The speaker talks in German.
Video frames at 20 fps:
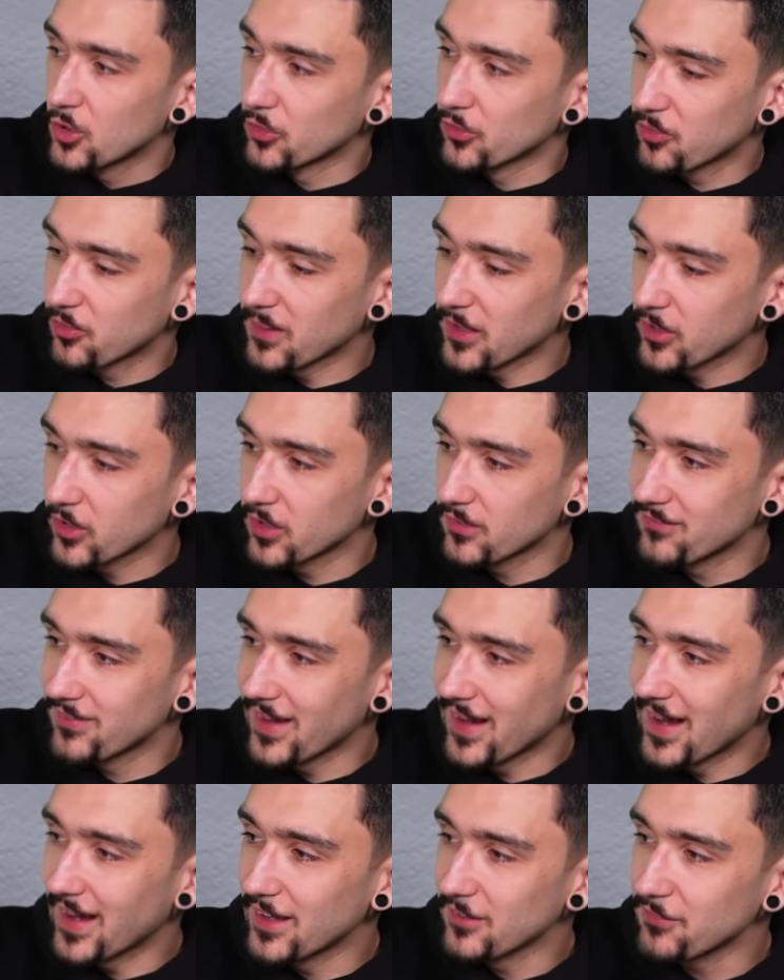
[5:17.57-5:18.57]
Und zwar können
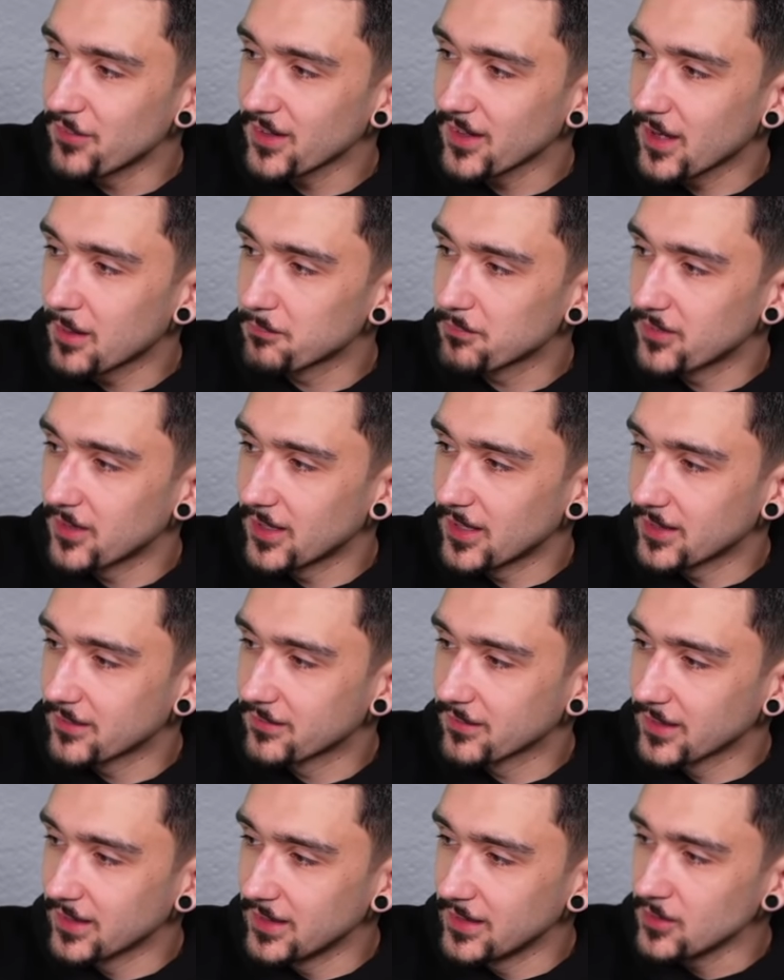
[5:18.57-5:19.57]
ja, wir Mitte. einfach am Teller
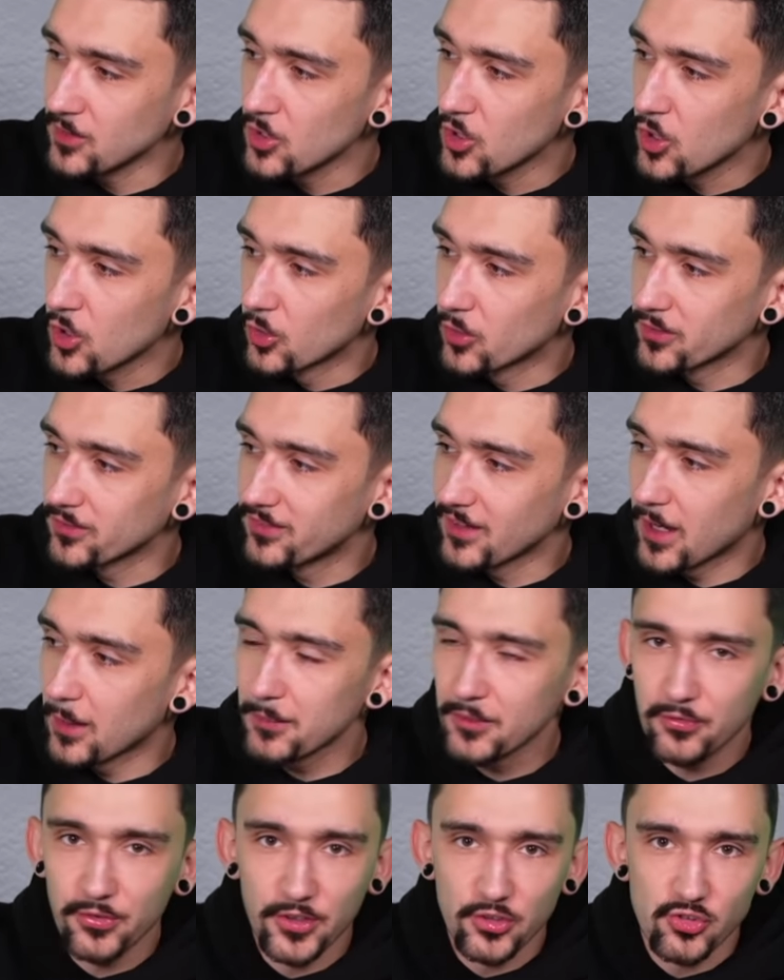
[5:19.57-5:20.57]
drehen und
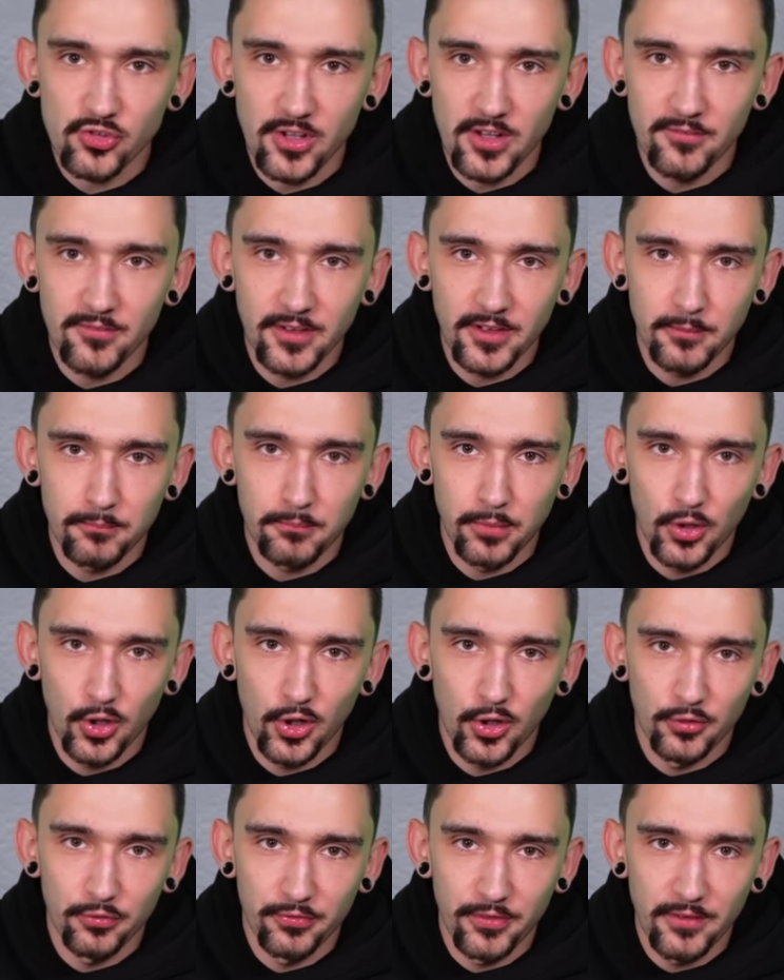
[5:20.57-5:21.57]
damit verstellen wir den
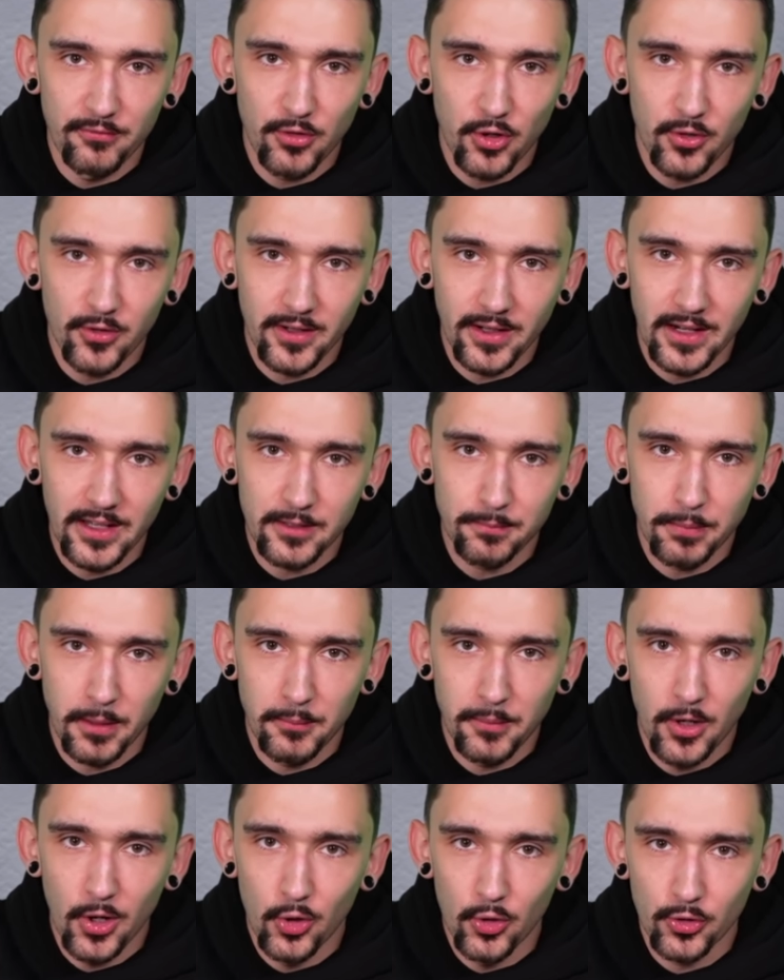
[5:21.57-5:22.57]
Blow-Off, werden wir auch gleich
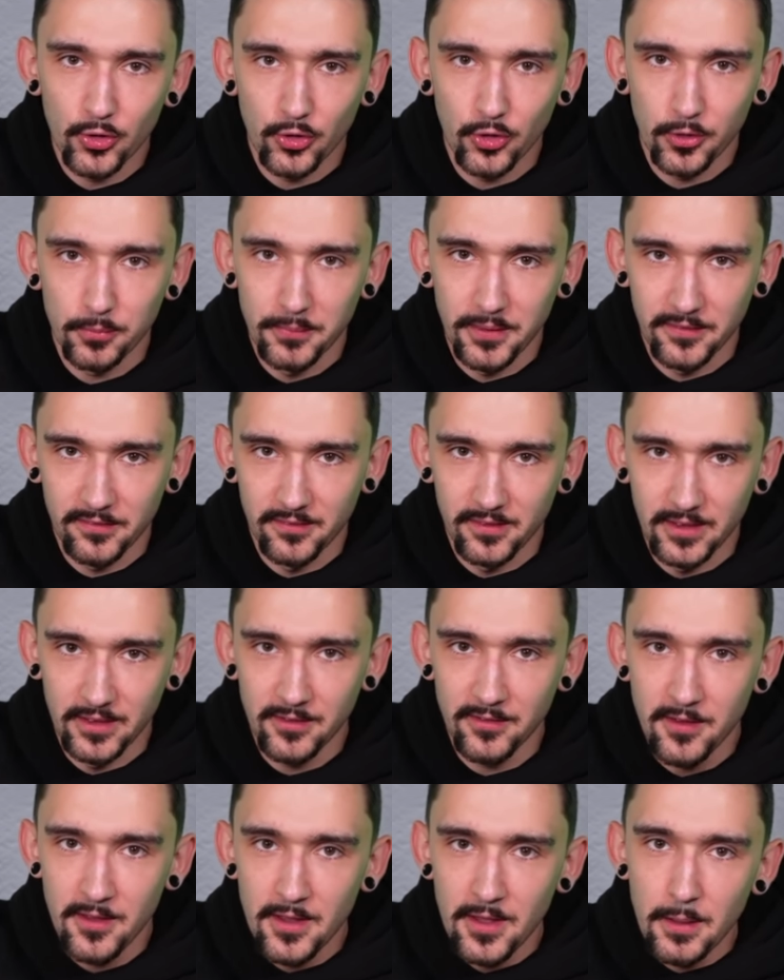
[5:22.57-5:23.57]
beim Rauchen nochmal
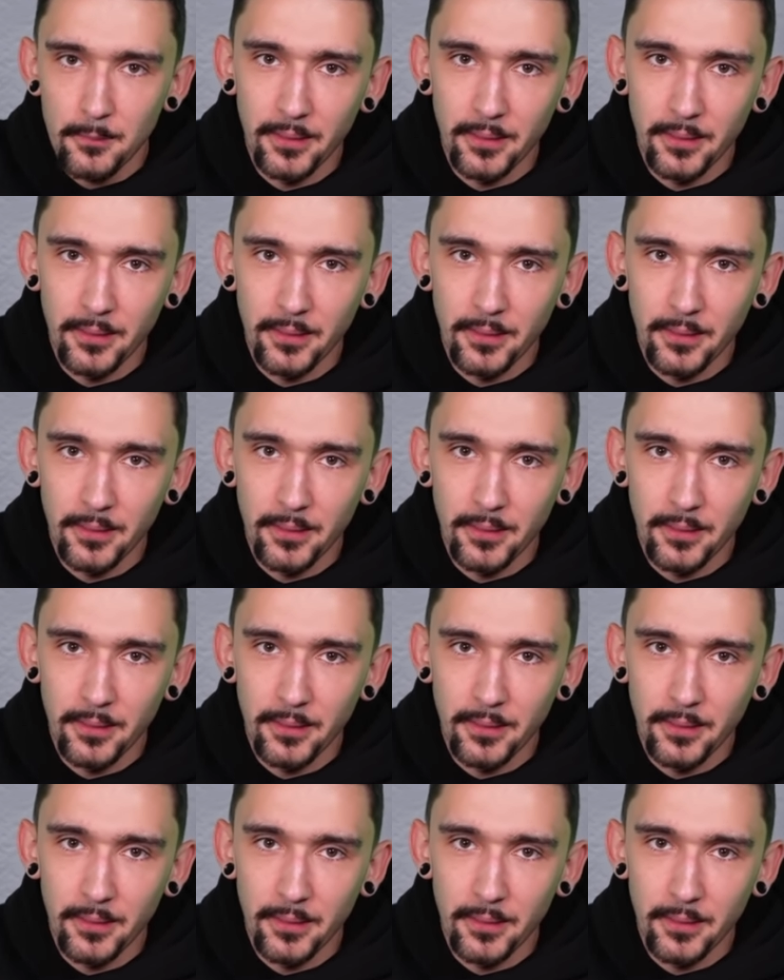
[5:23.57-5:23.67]
sehen.